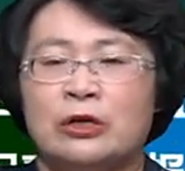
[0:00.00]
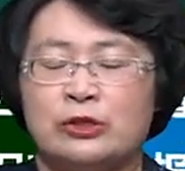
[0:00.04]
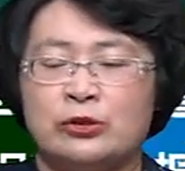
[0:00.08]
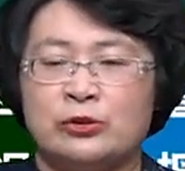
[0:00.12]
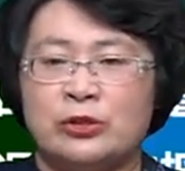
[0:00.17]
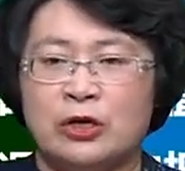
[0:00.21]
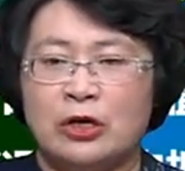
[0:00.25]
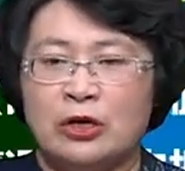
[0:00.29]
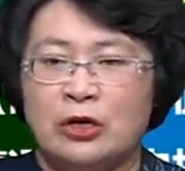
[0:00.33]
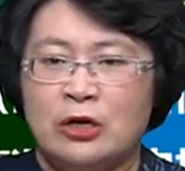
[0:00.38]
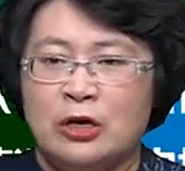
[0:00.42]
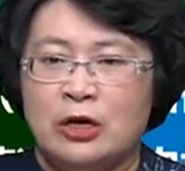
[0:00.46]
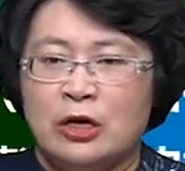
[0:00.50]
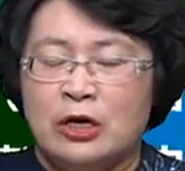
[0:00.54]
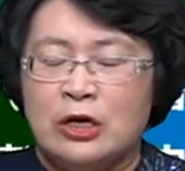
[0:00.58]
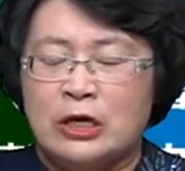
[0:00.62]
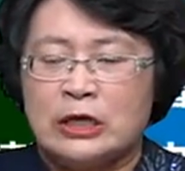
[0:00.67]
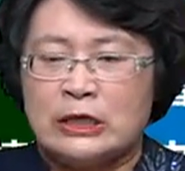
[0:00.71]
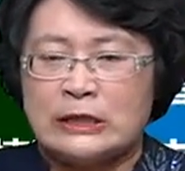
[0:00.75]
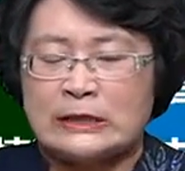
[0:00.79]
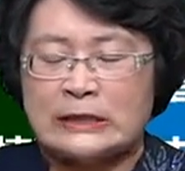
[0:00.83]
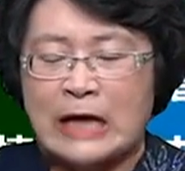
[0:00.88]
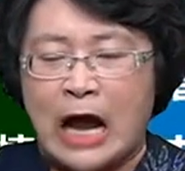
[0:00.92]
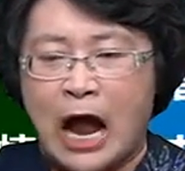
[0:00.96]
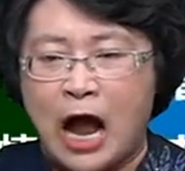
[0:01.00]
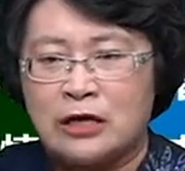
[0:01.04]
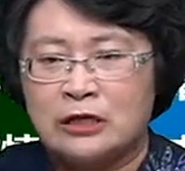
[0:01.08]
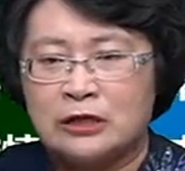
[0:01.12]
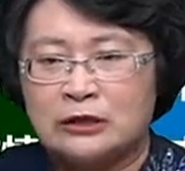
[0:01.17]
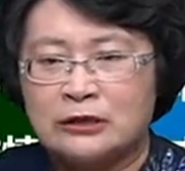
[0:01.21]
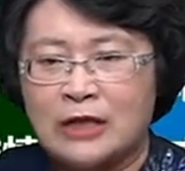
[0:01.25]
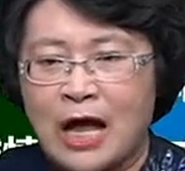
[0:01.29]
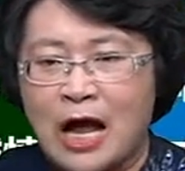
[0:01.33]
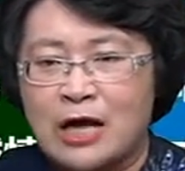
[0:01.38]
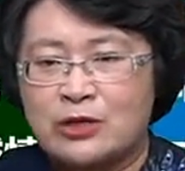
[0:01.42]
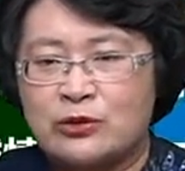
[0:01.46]
就是差
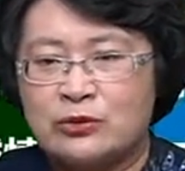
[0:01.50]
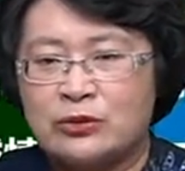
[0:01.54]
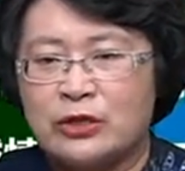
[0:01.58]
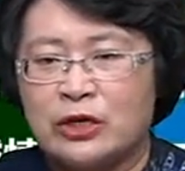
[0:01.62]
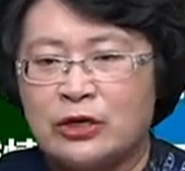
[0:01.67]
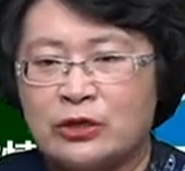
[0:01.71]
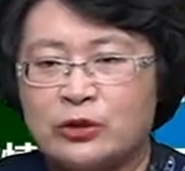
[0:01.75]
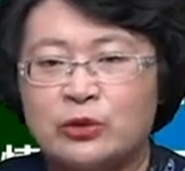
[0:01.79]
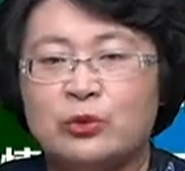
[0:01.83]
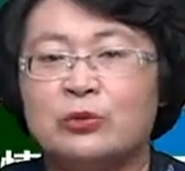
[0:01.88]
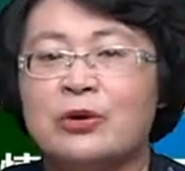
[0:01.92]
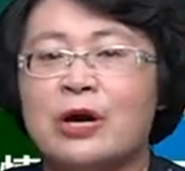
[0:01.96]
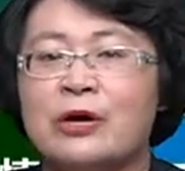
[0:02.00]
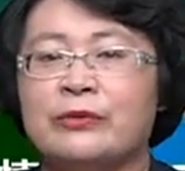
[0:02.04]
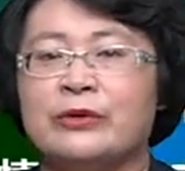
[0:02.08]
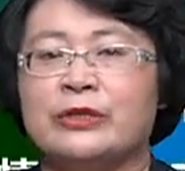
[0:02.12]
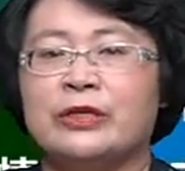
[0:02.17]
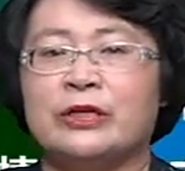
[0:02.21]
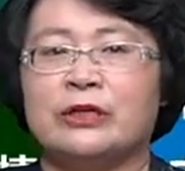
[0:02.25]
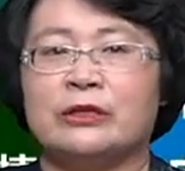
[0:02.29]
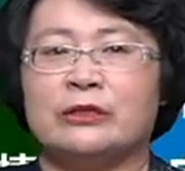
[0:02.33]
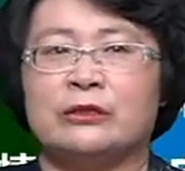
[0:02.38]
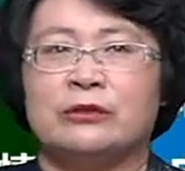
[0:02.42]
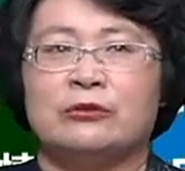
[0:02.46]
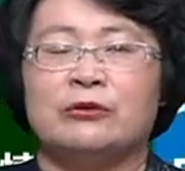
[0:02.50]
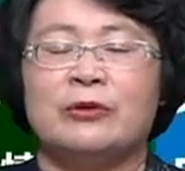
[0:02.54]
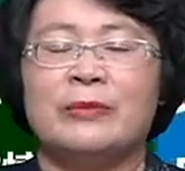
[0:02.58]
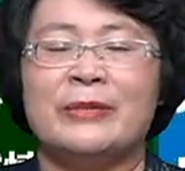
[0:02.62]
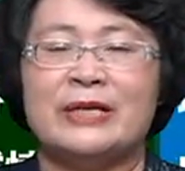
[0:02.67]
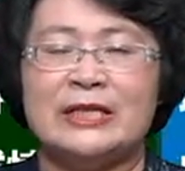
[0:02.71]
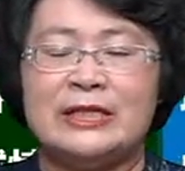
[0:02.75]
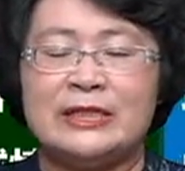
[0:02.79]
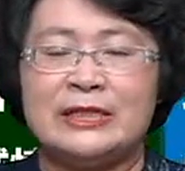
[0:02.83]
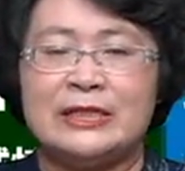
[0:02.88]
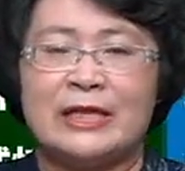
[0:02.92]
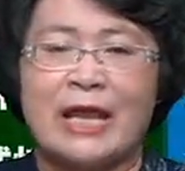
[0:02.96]
额纳税的有关规定，我们
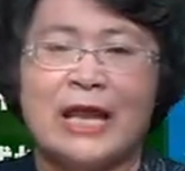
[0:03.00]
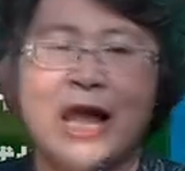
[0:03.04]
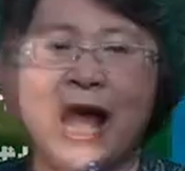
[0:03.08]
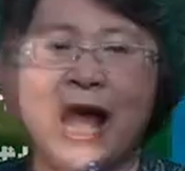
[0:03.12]
一起来